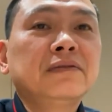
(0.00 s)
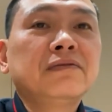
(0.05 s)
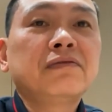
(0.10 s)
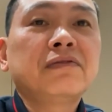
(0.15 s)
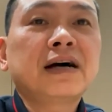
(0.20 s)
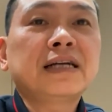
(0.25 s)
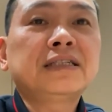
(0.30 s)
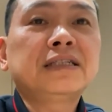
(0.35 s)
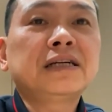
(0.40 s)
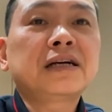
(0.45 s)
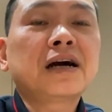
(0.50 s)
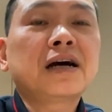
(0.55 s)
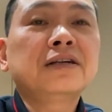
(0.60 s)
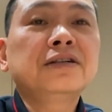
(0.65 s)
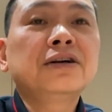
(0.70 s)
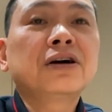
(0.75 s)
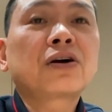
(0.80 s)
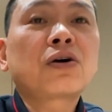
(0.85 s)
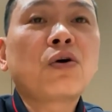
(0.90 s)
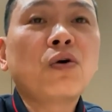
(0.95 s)
và chỉ cần
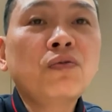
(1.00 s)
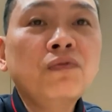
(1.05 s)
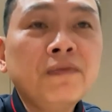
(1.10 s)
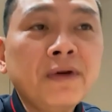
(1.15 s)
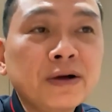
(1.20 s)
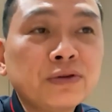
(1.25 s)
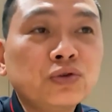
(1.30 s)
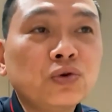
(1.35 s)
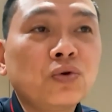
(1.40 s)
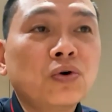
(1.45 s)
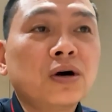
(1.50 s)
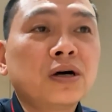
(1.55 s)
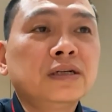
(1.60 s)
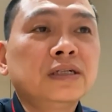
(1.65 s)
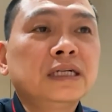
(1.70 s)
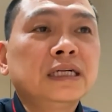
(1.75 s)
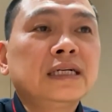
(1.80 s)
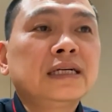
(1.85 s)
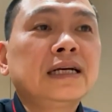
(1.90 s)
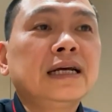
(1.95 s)
được cúng vào chùa
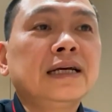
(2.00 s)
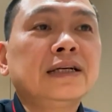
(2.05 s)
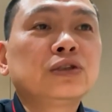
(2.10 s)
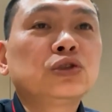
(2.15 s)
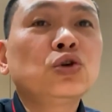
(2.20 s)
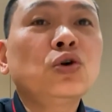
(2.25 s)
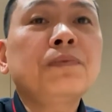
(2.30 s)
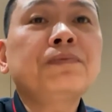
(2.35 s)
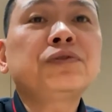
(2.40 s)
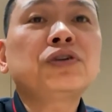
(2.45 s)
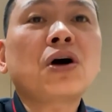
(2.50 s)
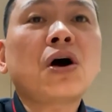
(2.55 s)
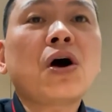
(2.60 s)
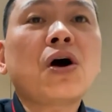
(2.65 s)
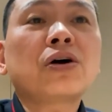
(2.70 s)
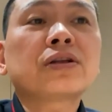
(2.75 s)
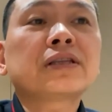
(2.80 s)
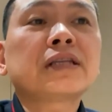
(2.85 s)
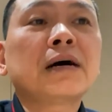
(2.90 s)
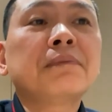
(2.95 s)
để giúp cho
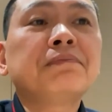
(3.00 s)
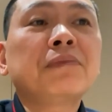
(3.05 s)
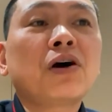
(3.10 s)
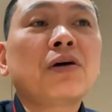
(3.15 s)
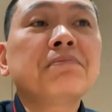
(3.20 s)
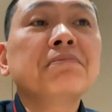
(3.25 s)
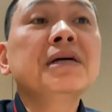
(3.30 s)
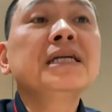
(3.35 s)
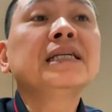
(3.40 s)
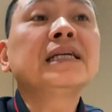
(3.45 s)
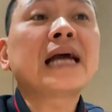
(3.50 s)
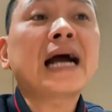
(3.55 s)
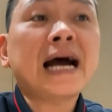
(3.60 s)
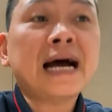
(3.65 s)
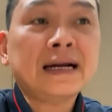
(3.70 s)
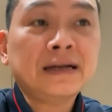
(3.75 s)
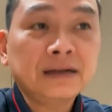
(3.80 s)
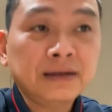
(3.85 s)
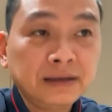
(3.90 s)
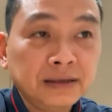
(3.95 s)
họ tâm họ bình
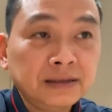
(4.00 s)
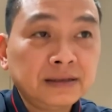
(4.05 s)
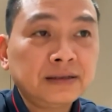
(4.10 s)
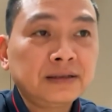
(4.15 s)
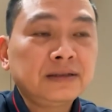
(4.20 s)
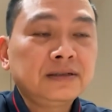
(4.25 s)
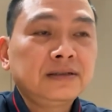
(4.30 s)
an hơn